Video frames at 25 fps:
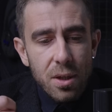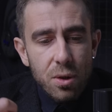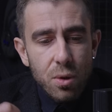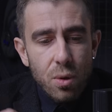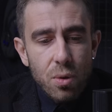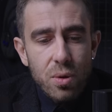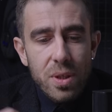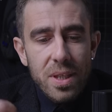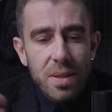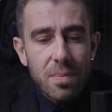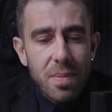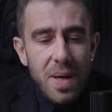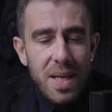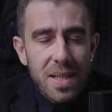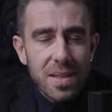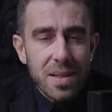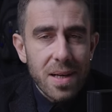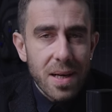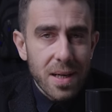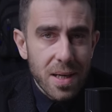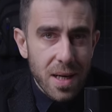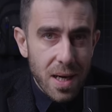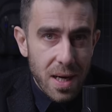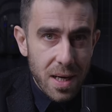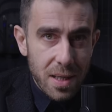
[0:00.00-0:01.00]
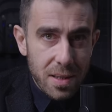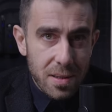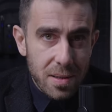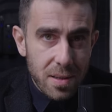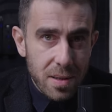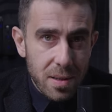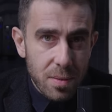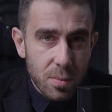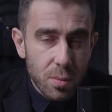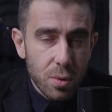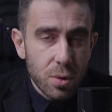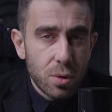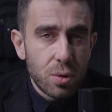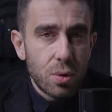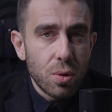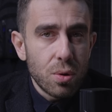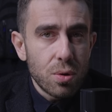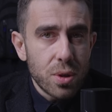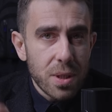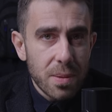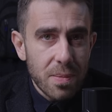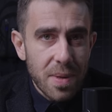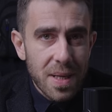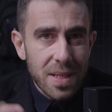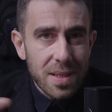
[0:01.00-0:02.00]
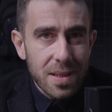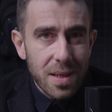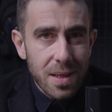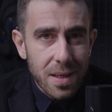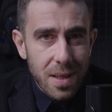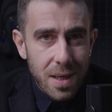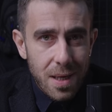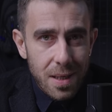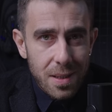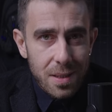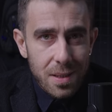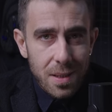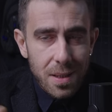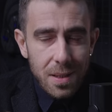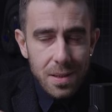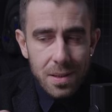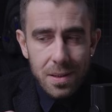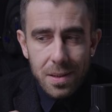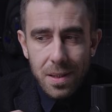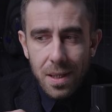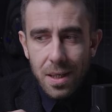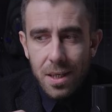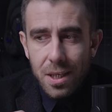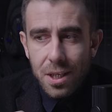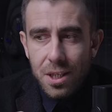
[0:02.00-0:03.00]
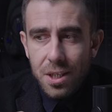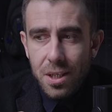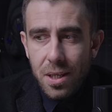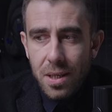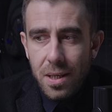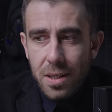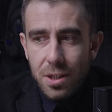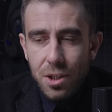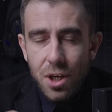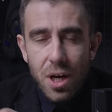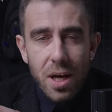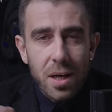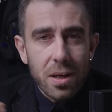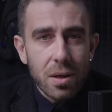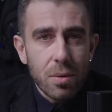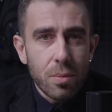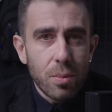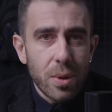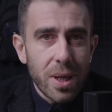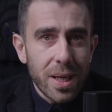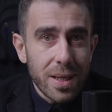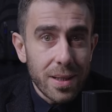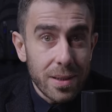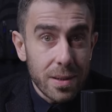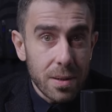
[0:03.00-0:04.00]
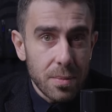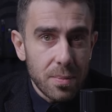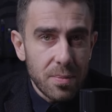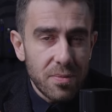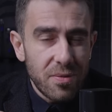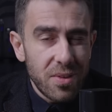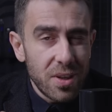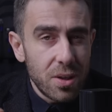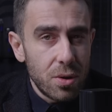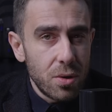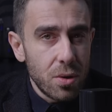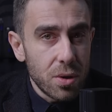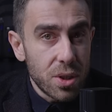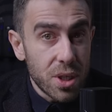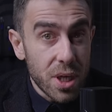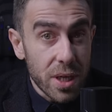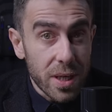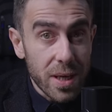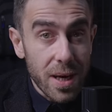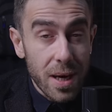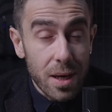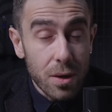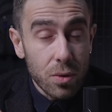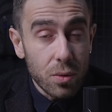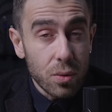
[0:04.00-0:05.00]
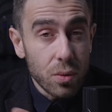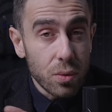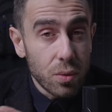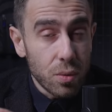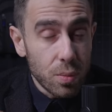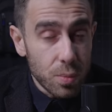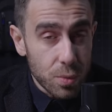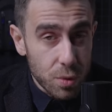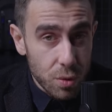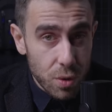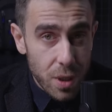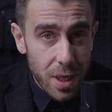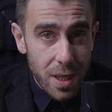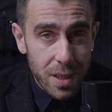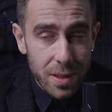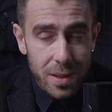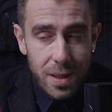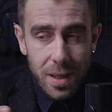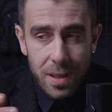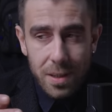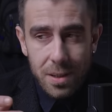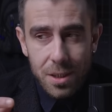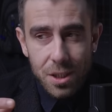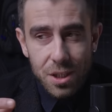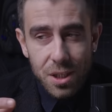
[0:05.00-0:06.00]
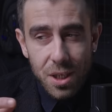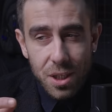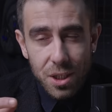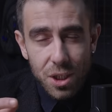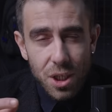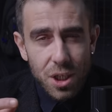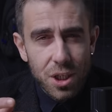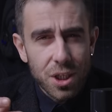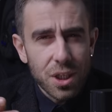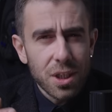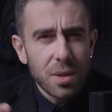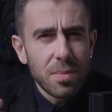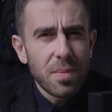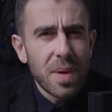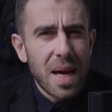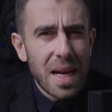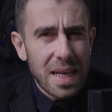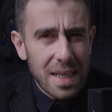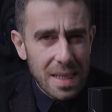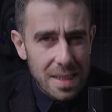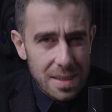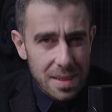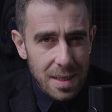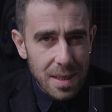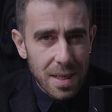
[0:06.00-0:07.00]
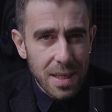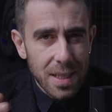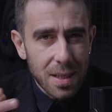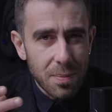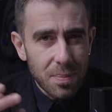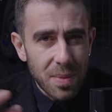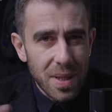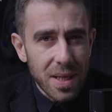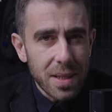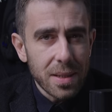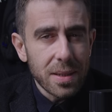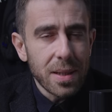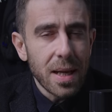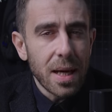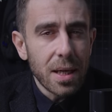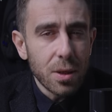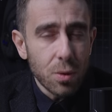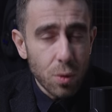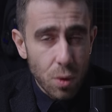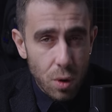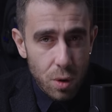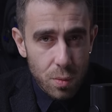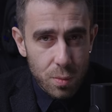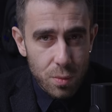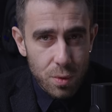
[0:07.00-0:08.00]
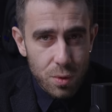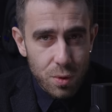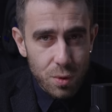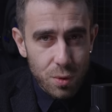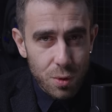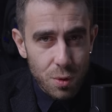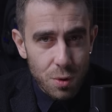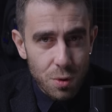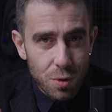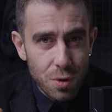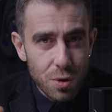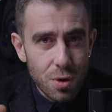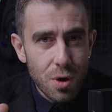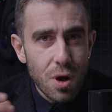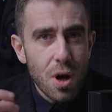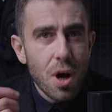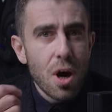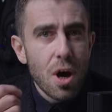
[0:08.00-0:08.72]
dozimetre kartı. Bu dozimetre kartlarını da işte Çernobil'e gidip video çeken YouTubeculardan işte çeşitli belgesel ekiplerinden görmüşsünüzdür.